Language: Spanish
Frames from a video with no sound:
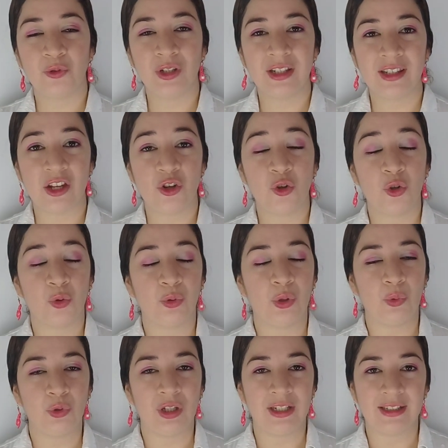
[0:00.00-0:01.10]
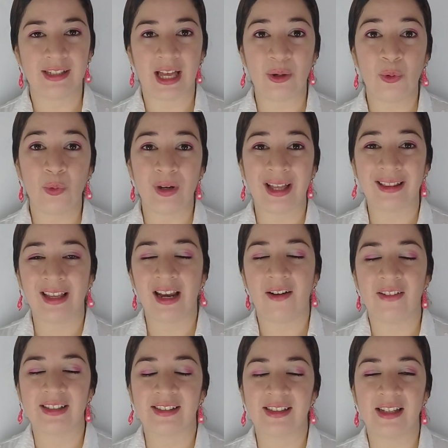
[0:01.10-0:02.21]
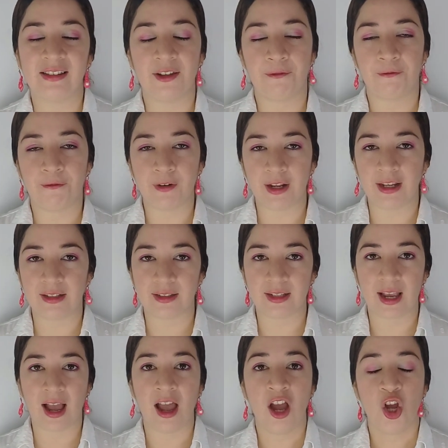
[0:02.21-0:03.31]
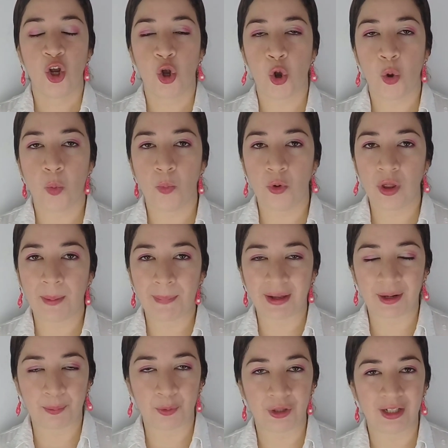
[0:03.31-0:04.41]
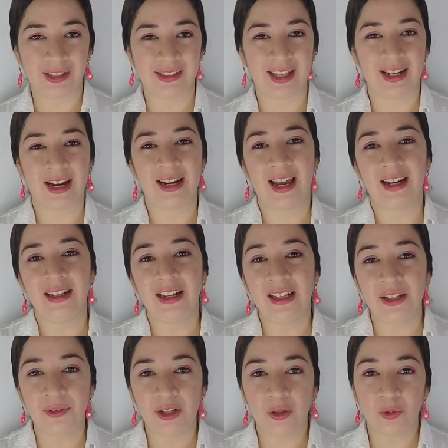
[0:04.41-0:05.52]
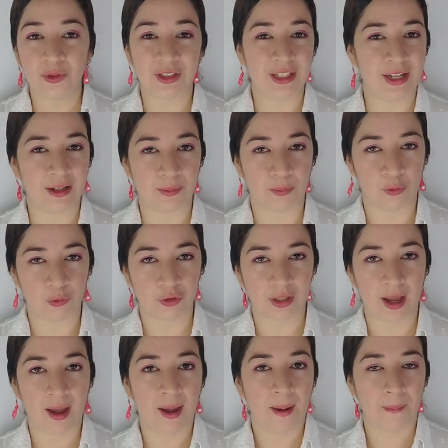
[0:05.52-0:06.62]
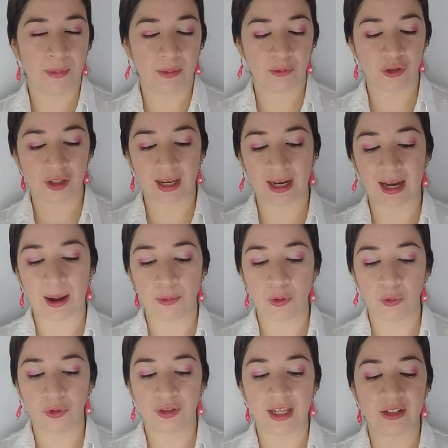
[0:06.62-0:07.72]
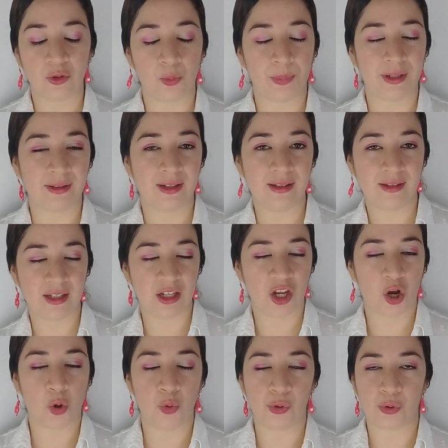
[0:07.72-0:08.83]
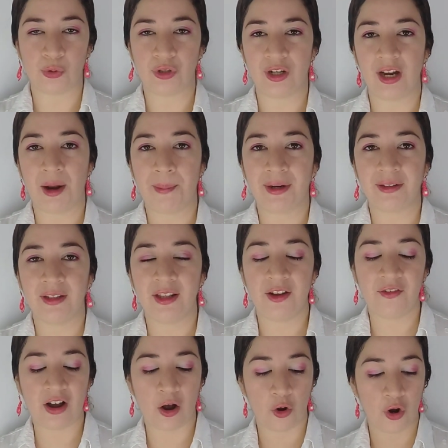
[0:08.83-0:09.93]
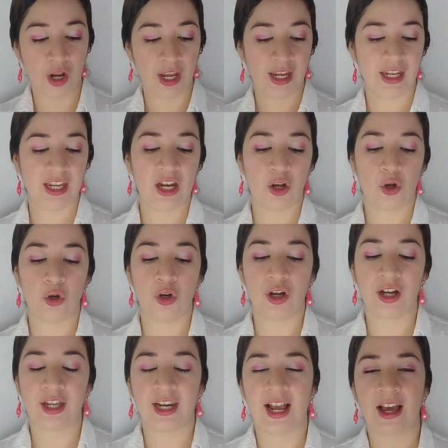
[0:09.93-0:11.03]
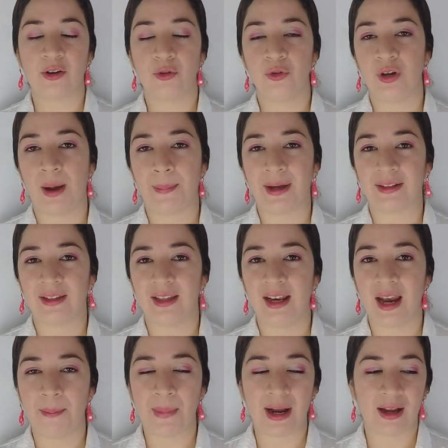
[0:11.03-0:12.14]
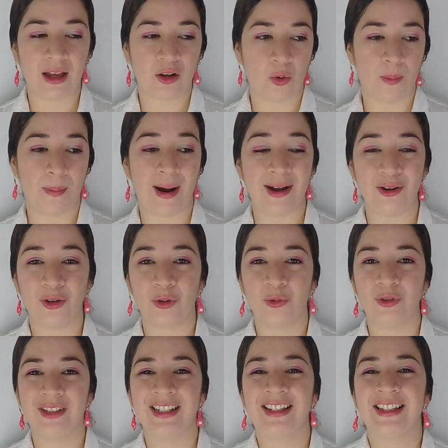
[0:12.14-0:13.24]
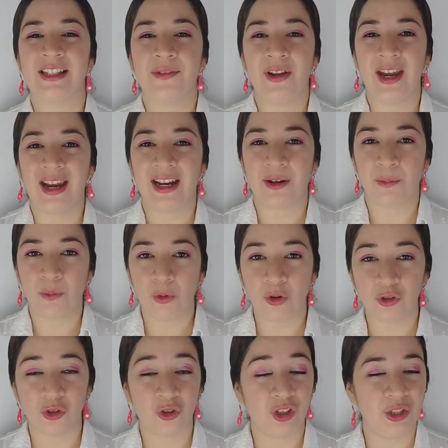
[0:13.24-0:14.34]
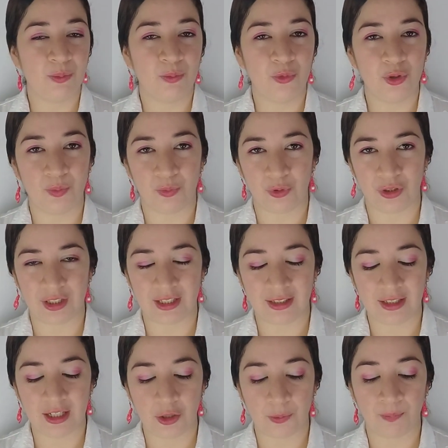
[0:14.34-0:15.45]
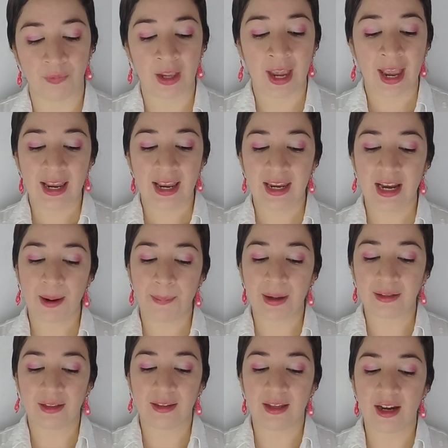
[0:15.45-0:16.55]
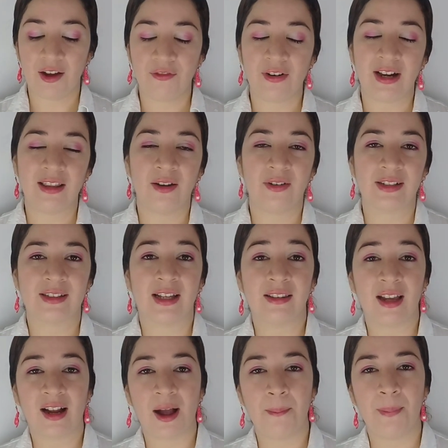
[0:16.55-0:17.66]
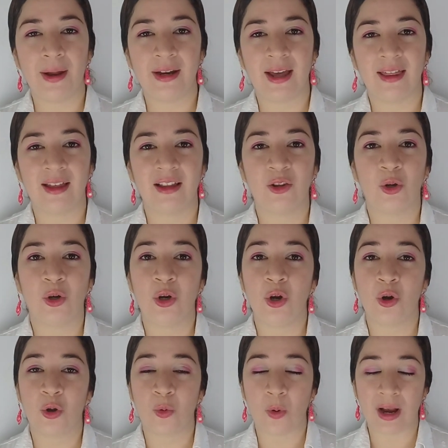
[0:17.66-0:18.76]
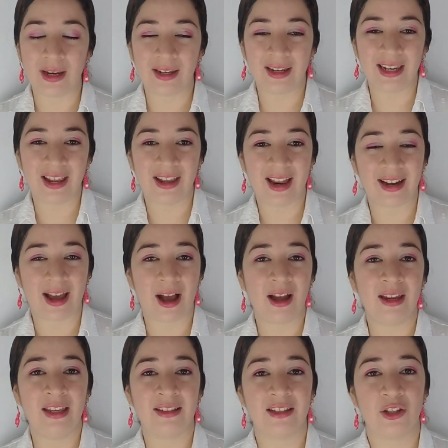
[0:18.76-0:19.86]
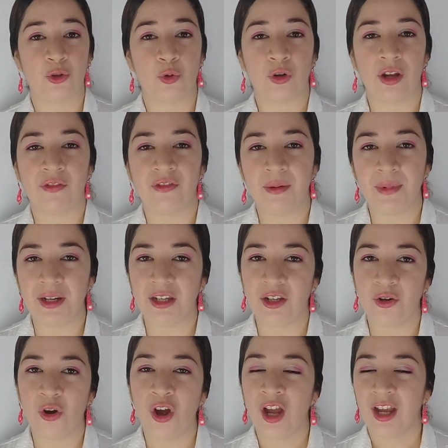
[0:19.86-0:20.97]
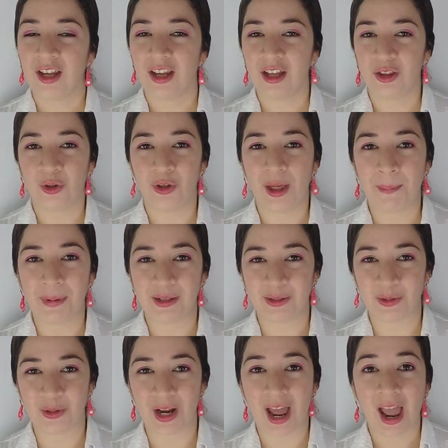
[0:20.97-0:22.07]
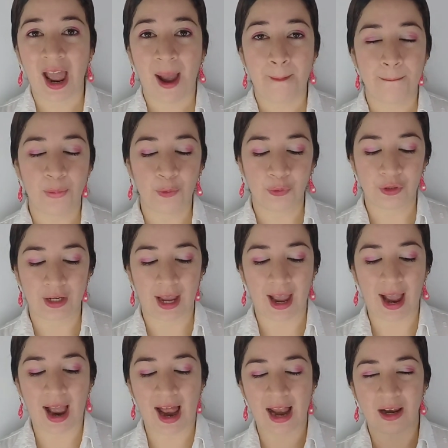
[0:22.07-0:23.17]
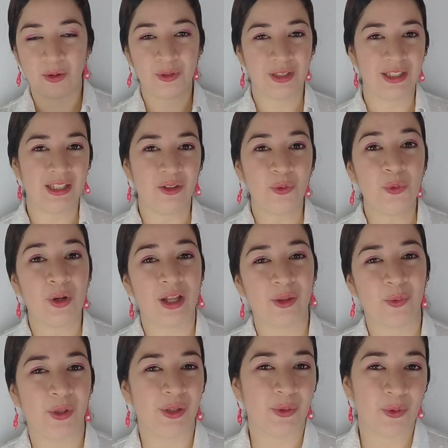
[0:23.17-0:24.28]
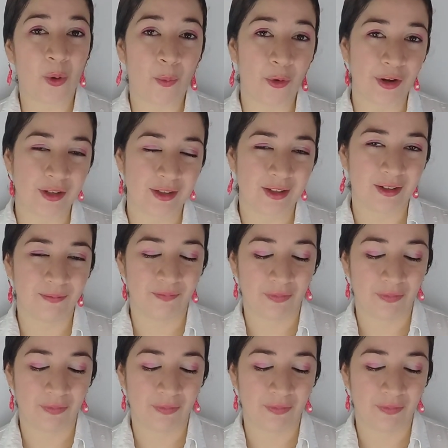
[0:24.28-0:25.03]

un diseño donde utilizaron una tela bastante fresca, cómoda para poder estar al aire libre y lucir hermosa. Vemos que la blusa es súper sencilla con ruches en la parte de abajo y le agregaron una parte de la manga con varios ruches que se ve hermoso y muy muy sencillo. Y la parte de la falda bastante acampanada, lo cual le hará ese toque femenino que toda persona busca al lucir un atuendo como este.